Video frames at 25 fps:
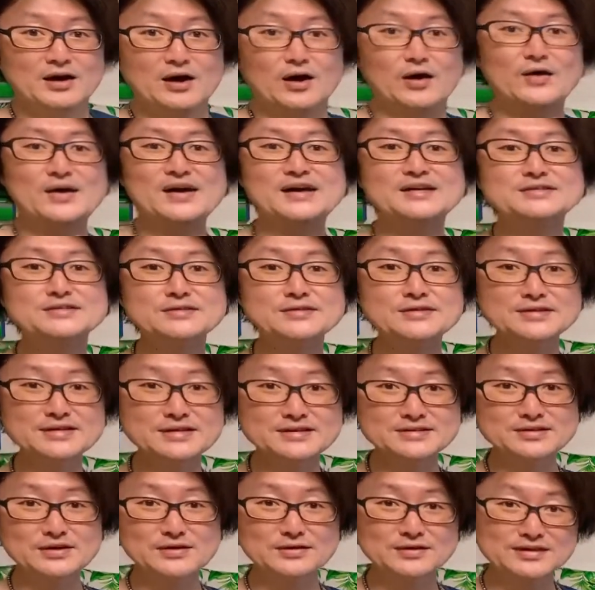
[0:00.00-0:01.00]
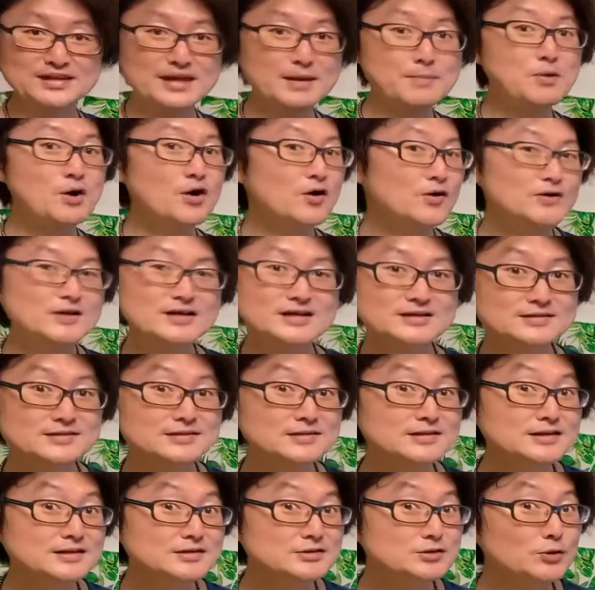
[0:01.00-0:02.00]
お安いんでしょでも、お安い
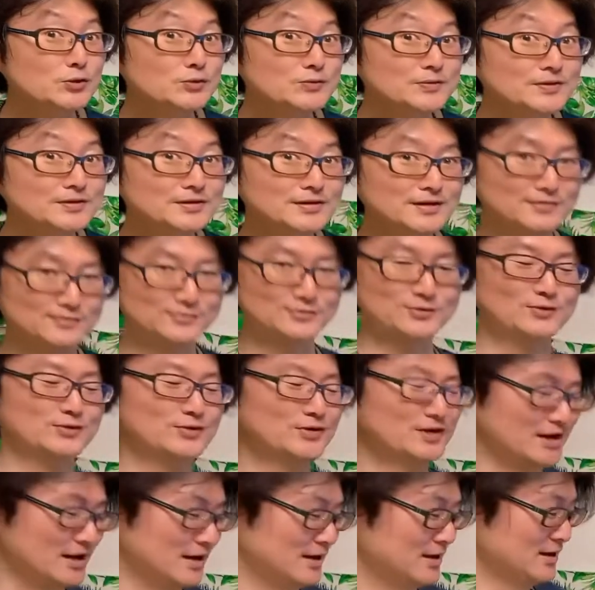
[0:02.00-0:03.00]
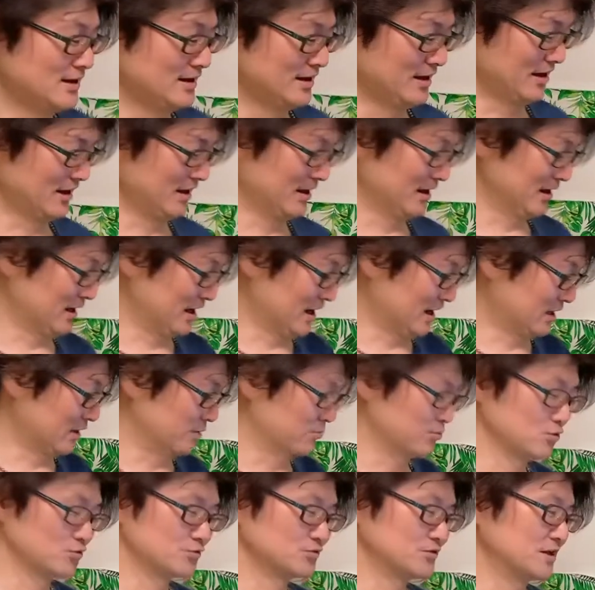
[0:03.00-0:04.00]
んでしょっていうところが、えー、赤
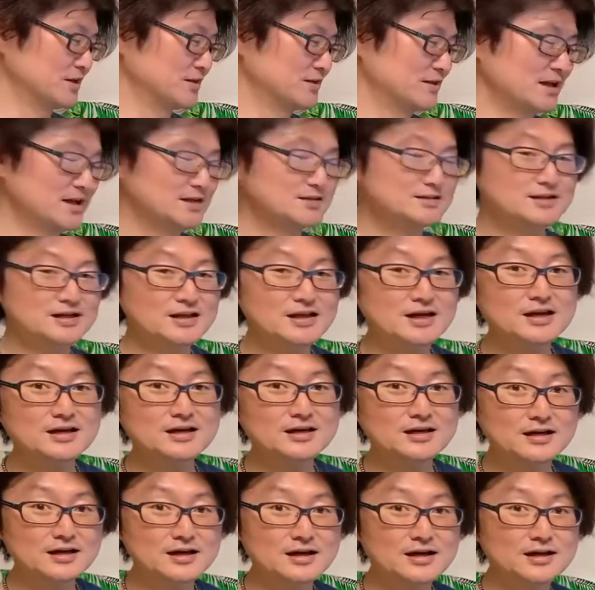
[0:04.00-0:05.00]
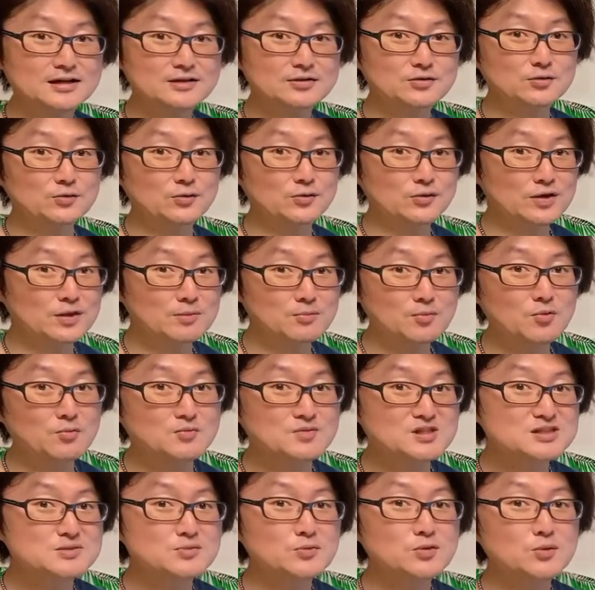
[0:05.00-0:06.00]
坊さんなんじゃないかなというところでもう
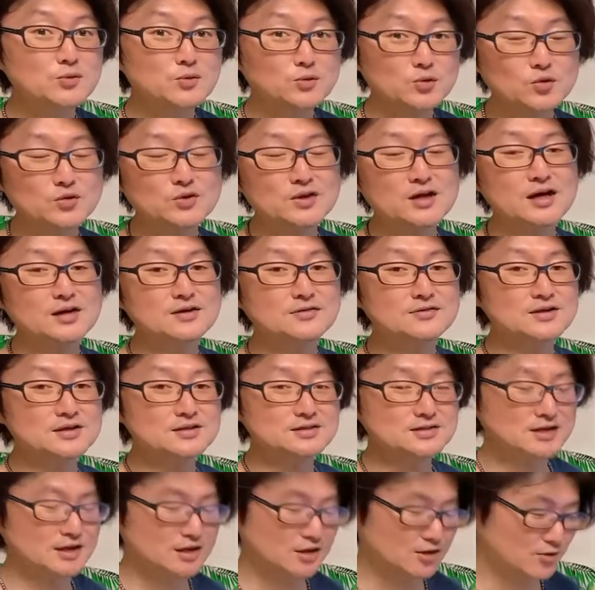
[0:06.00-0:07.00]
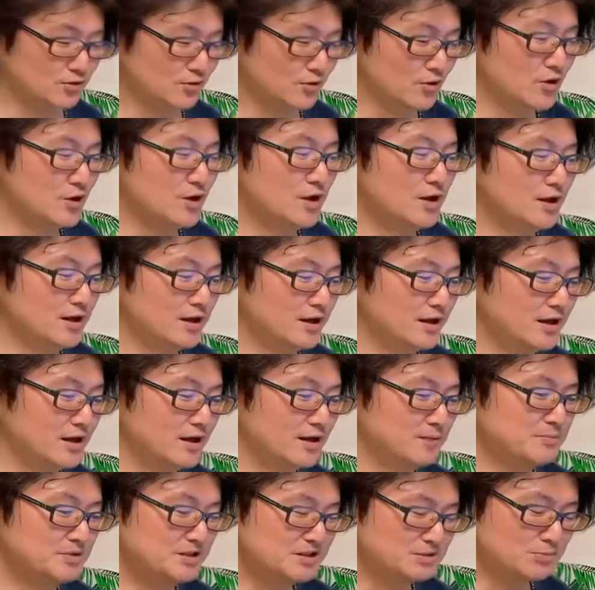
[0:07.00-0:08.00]
見積もりも取ってあるんですけれど、
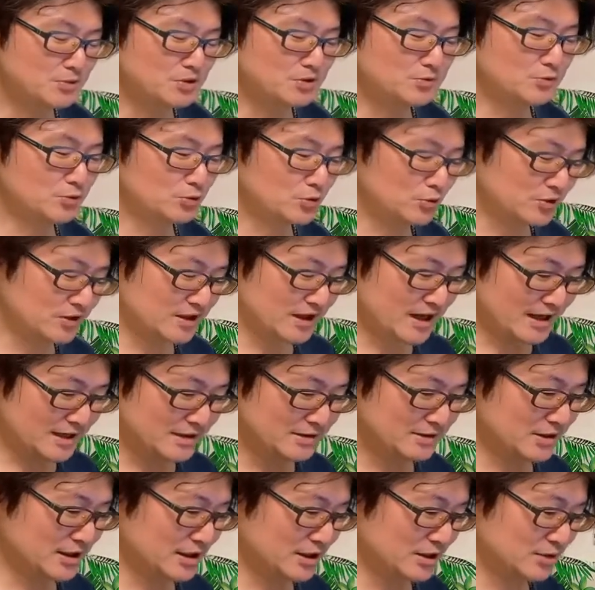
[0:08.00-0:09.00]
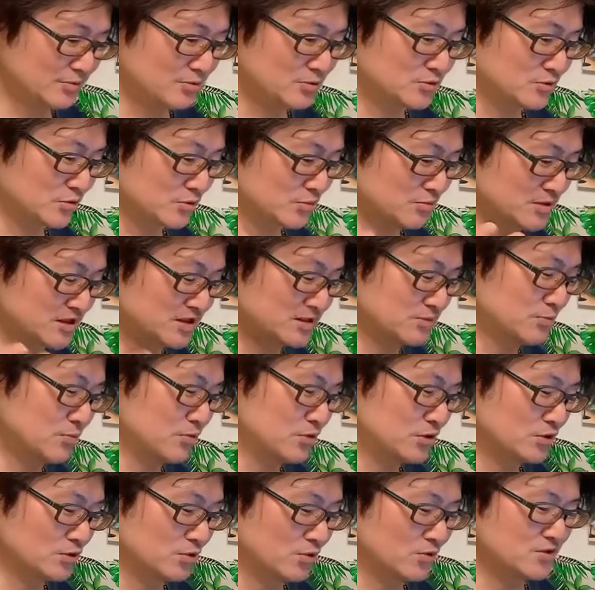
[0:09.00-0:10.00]
えー、見積もりも取ってあるけれどもその見積も
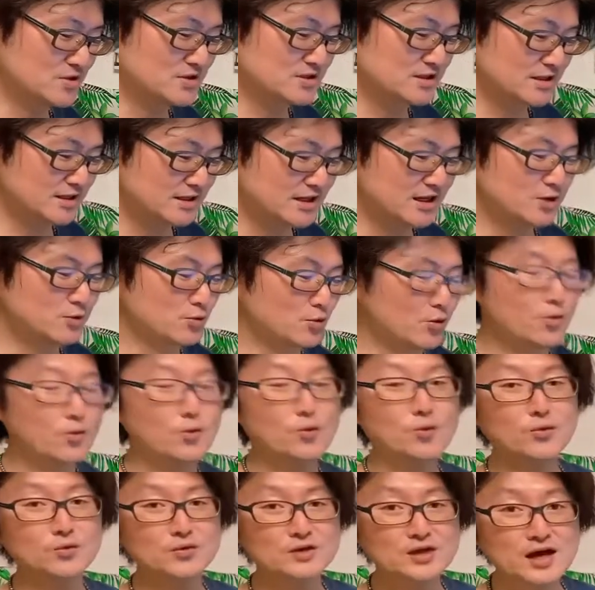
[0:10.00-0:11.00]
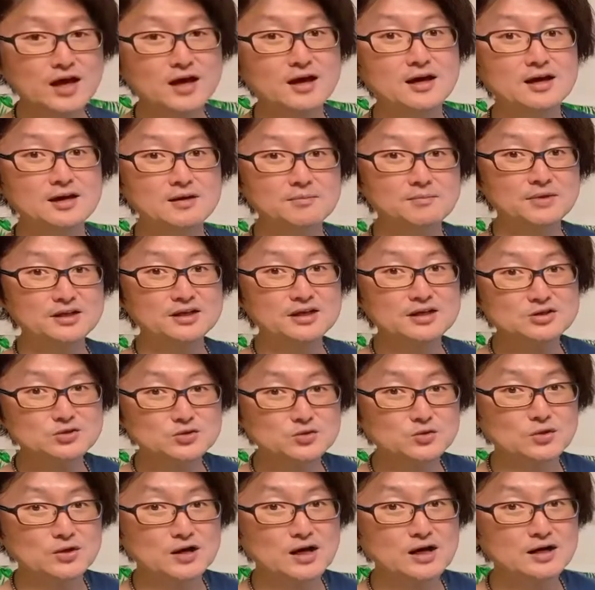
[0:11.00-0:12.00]
り通りじゃない方法でまた
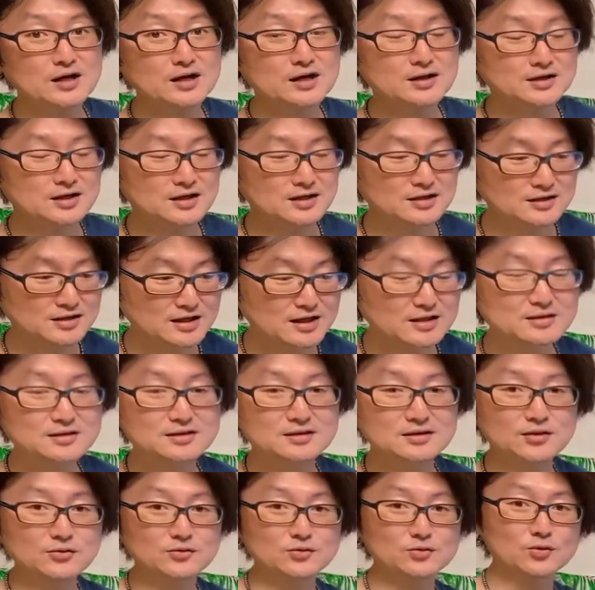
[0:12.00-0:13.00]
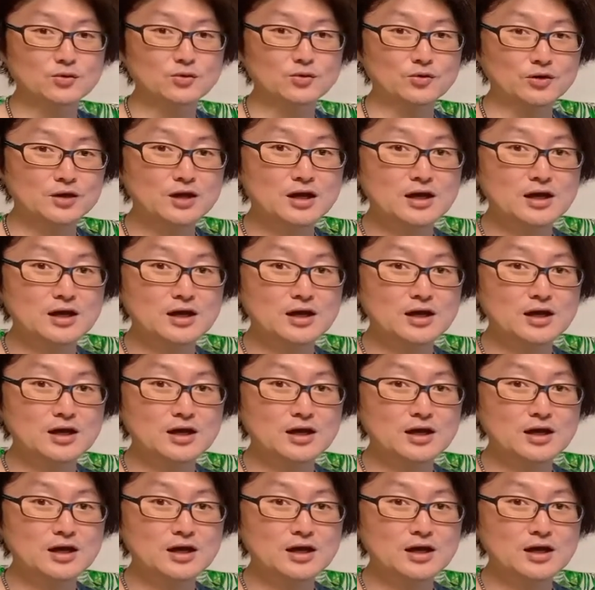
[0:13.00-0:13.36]
ちょっと考えていてっていうところ